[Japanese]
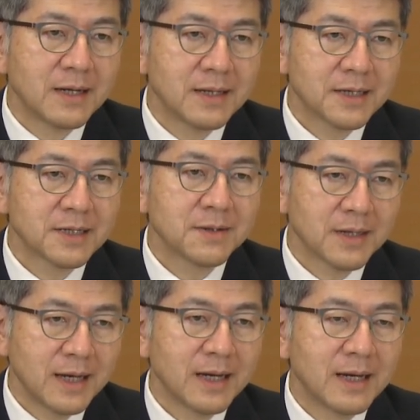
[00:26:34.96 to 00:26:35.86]
ですの
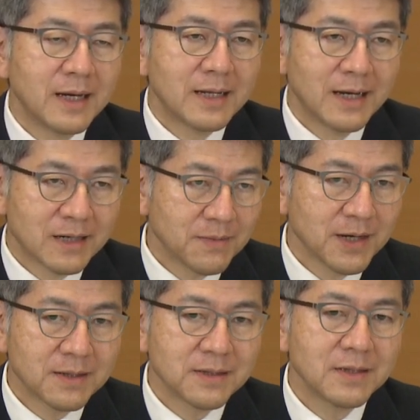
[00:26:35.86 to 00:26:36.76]
で、なる
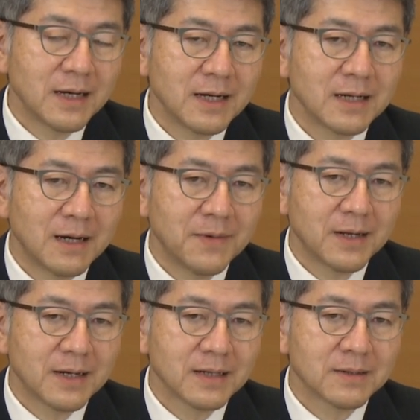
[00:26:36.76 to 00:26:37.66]
べくやはり
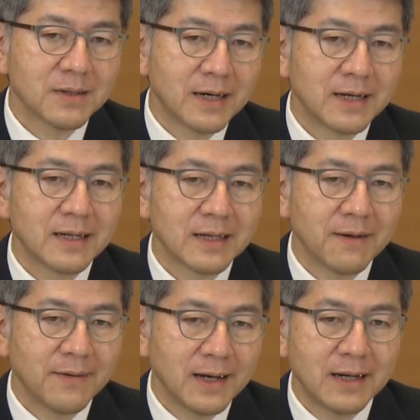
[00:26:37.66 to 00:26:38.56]
アメリカとの間
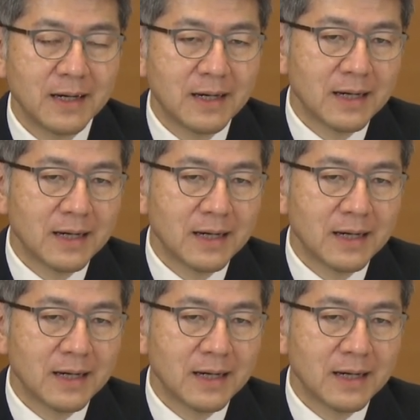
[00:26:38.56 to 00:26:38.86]
では